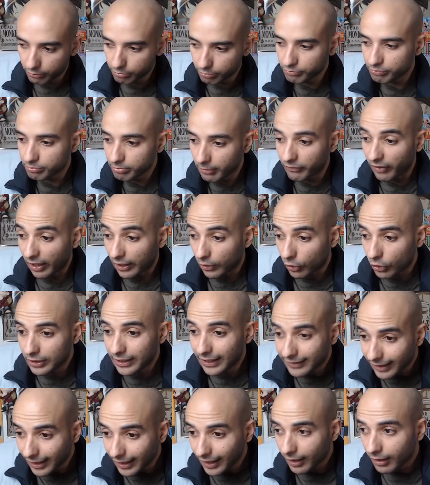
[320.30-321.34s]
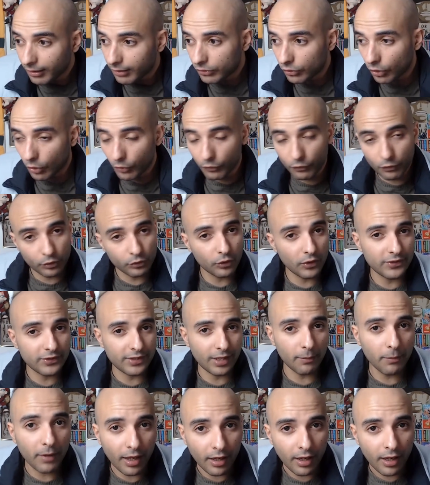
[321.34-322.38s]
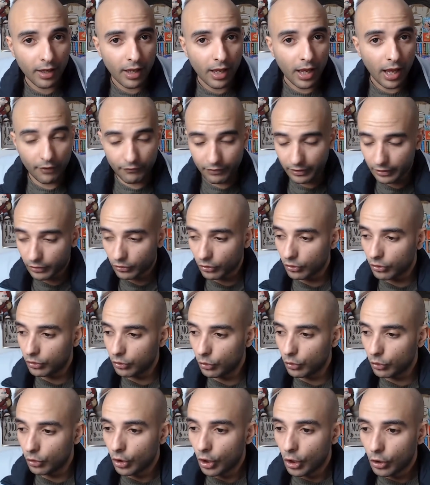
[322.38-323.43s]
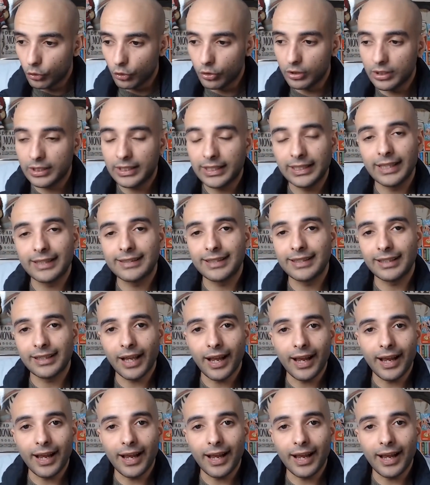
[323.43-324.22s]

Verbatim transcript: enfin quand il était dans le ventre de sa mère, avec le, liquide, etc.